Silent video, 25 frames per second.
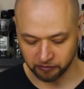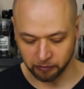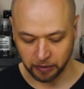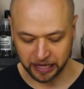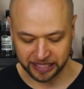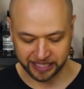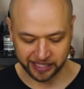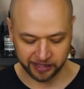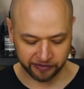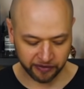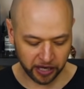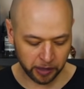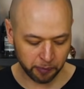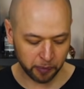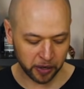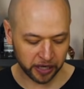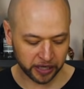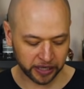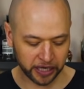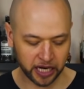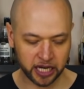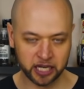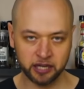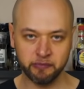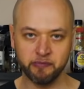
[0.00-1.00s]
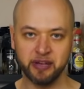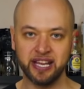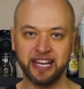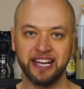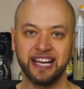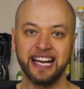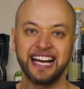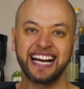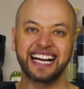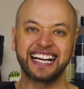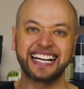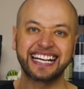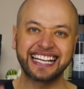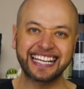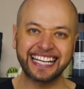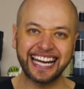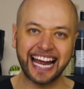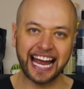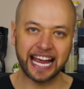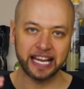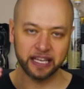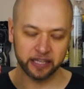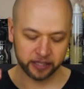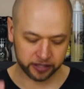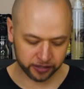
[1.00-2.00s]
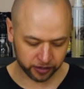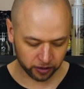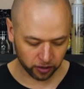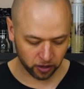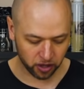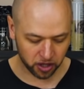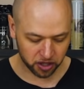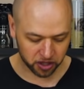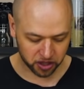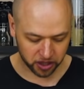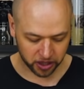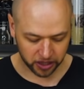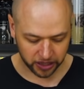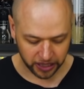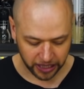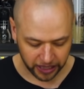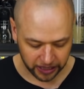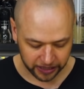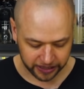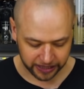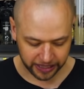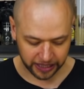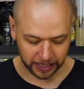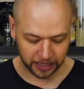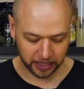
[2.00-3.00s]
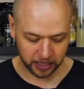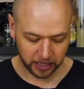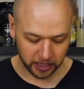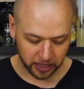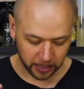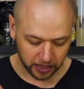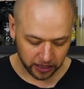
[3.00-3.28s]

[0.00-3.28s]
В Москве, по крайней мере, крайне сложно найти